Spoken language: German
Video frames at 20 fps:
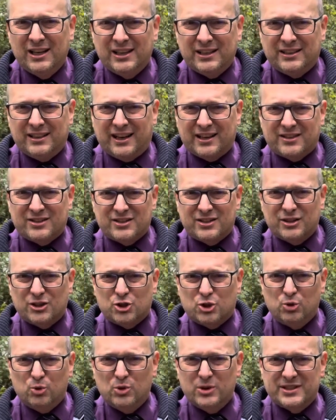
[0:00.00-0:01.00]
das
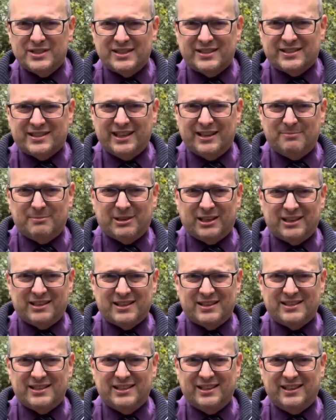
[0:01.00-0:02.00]
Schulsystem
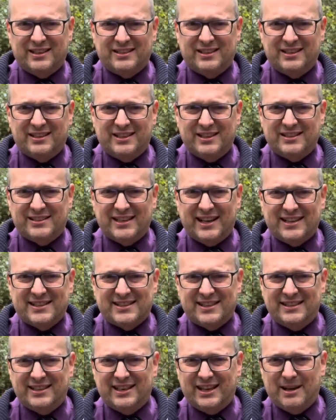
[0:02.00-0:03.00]
kritisiert. Die
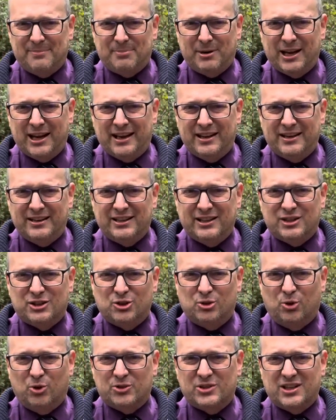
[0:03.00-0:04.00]
16 Lehrpläne, die zu
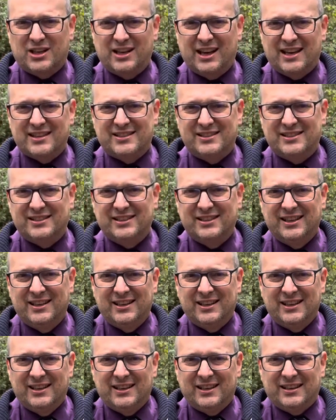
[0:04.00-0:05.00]
großen Klassen
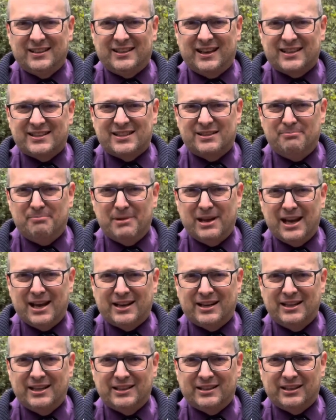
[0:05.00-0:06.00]
das
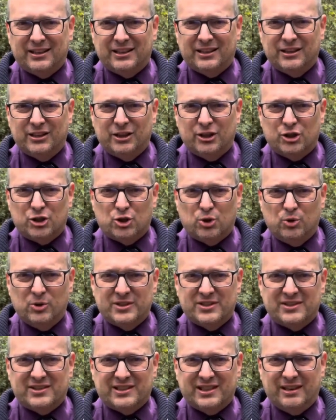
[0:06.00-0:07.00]
mehrgliedrige
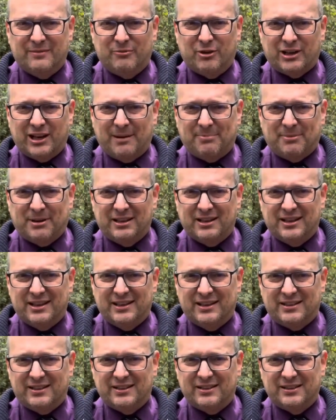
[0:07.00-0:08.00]
Schulsystem wird
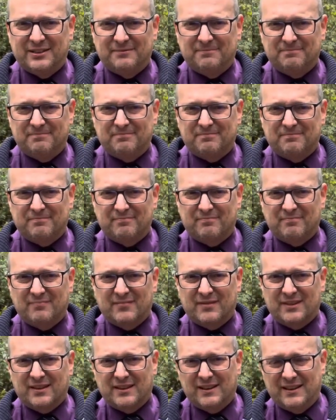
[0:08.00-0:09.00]
abgelehnt.
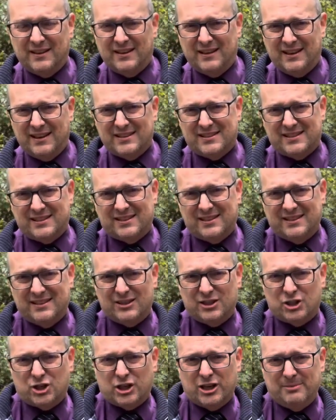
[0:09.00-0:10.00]
Es
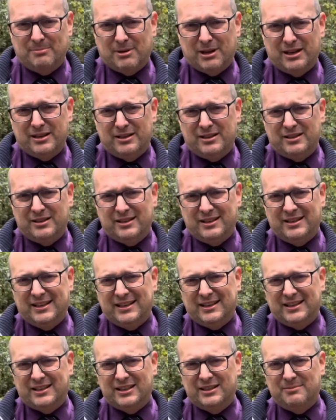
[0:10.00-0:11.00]
schimmern
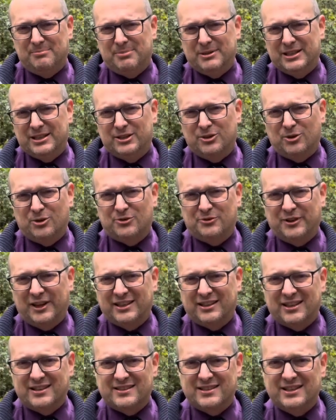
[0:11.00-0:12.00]
linke
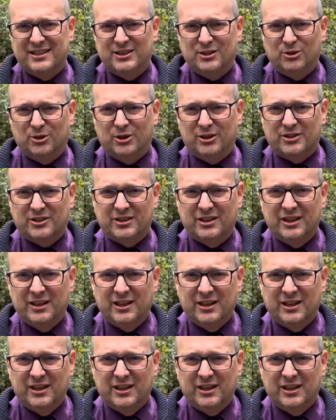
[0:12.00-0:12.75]
Bildungsfantasien durch.